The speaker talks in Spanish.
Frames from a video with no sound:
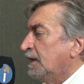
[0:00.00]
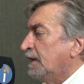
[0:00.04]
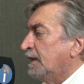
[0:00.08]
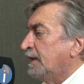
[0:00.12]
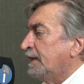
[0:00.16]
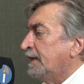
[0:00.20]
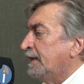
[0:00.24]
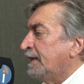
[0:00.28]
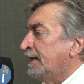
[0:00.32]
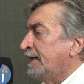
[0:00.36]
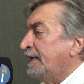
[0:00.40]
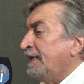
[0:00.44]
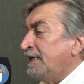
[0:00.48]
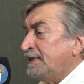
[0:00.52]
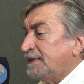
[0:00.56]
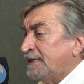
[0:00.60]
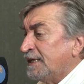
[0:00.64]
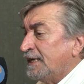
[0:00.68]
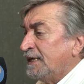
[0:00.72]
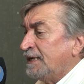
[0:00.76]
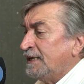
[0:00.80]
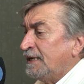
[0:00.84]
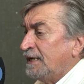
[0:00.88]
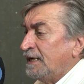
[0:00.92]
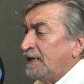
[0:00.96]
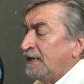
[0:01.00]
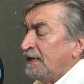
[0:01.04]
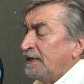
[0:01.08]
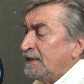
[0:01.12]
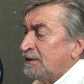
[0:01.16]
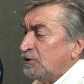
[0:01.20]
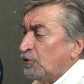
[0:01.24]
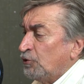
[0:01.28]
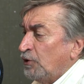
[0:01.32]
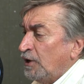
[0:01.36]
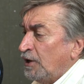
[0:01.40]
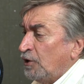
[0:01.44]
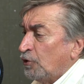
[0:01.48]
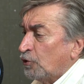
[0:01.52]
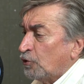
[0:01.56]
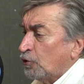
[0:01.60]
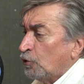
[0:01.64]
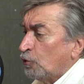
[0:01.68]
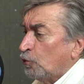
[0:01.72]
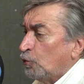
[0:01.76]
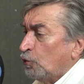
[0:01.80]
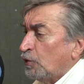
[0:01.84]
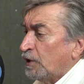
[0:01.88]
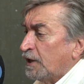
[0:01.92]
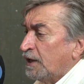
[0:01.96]
Eh, esa e, eso es lo que
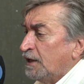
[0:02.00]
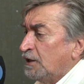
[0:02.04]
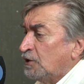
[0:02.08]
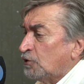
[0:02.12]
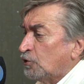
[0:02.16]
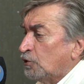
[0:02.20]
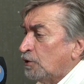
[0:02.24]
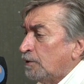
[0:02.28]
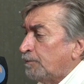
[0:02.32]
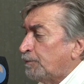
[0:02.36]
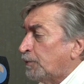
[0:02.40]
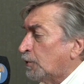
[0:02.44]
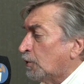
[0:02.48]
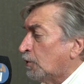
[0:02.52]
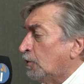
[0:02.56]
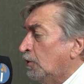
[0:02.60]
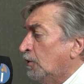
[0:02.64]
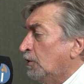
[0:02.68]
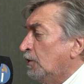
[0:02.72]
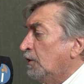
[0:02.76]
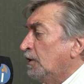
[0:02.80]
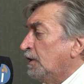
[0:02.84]
ocurre dentro del PRO.